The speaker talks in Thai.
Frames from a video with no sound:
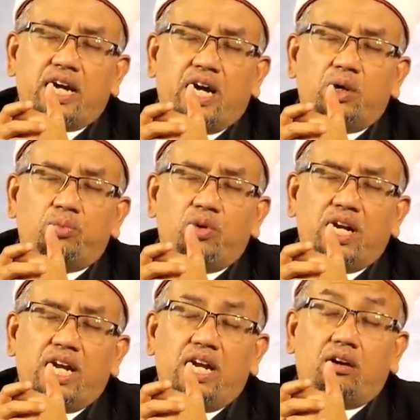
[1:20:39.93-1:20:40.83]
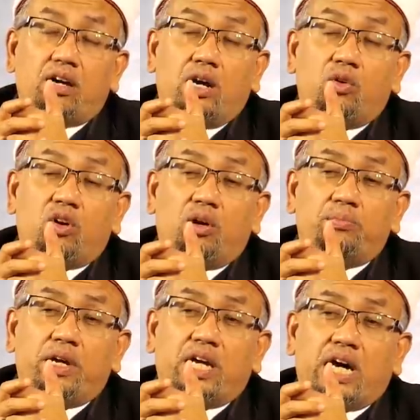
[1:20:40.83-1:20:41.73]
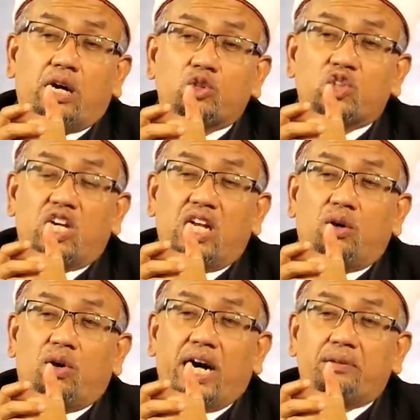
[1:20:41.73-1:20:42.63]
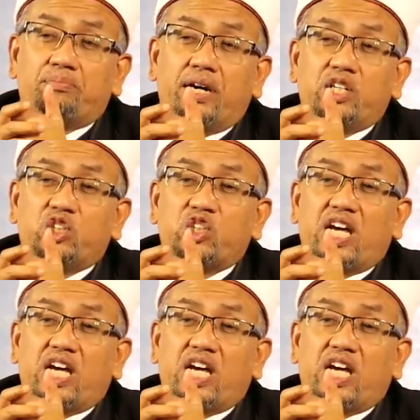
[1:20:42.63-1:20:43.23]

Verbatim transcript: เขาปูนั้นแล้วเขาก็ไม่กล่าวศอลาวาตไม่